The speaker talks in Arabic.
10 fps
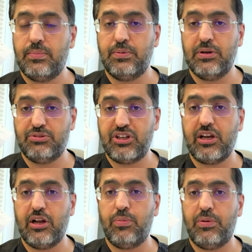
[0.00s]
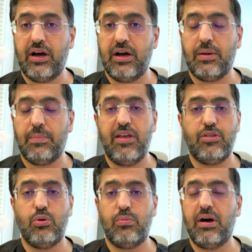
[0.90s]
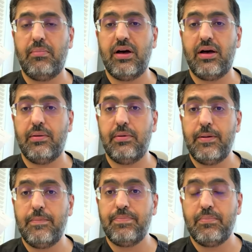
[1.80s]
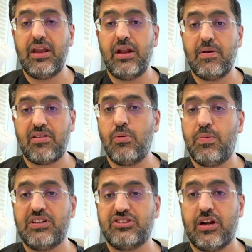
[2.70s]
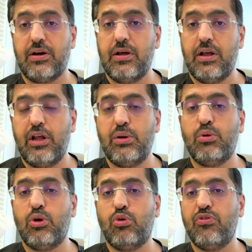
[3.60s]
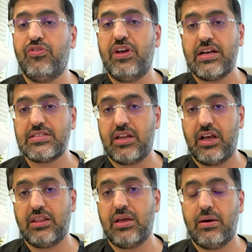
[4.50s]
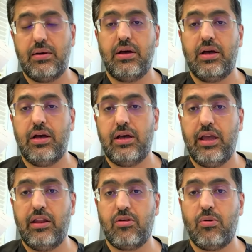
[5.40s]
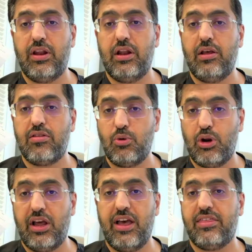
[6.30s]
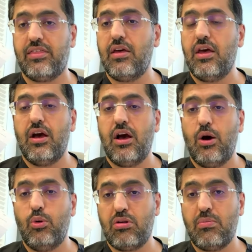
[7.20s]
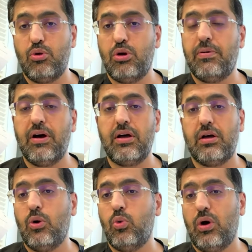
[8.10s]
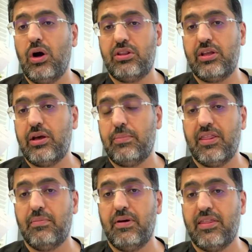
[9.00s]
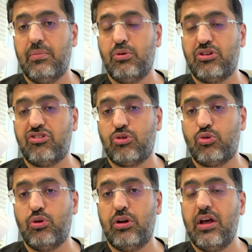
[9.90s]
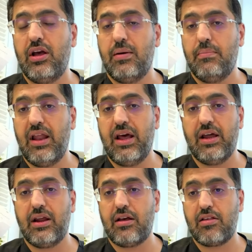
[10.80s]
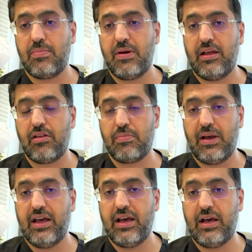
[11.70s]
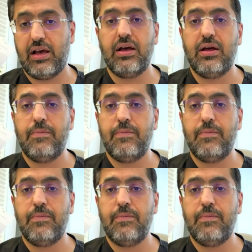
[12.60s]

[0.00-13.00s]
بشكل او باخر بحيث انه ما ما ما نلبسها مباشره لانه ممكن يكون فيها اصل حتى آه، يعني سواء اللي يسمونه العف او يسمونه البق او حتى بعض بعض المنتجات تكون مع الحراره اصبح اصبح لها